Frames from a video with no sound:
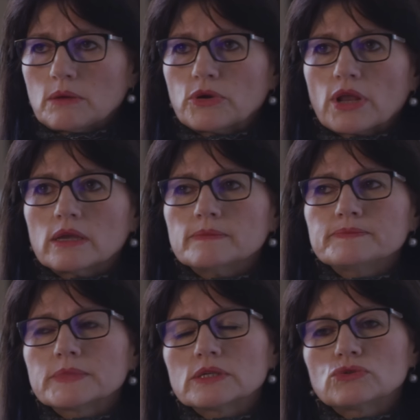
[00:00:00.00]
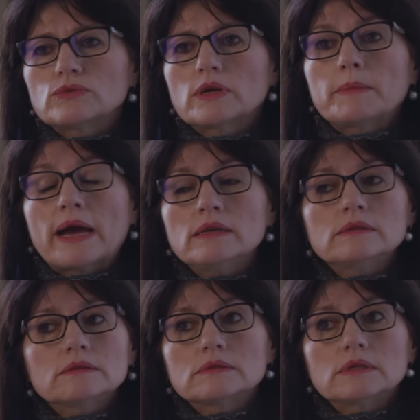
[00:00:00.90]
por ahí. Estuve
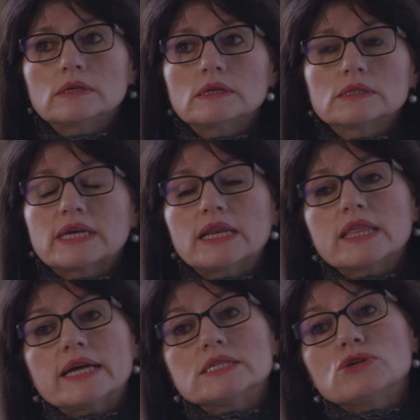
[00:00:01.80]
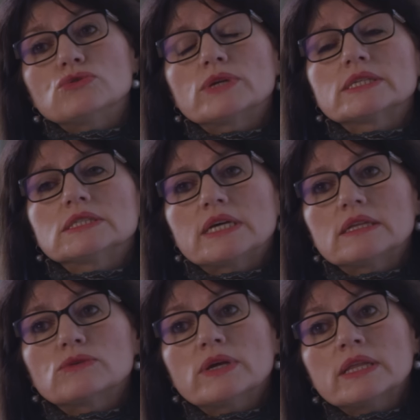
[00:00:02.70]
mal, eh, salí de allí con una silla
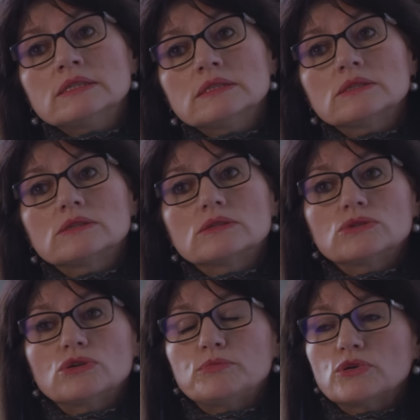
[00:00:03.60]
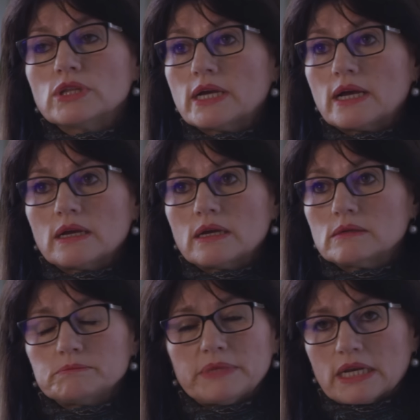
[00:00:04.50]
de ruedas, no podía
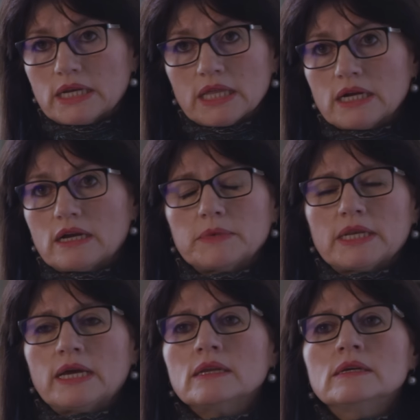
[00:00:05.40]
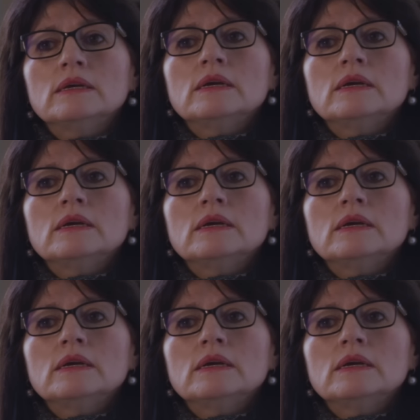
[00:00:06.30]
para nada caminar,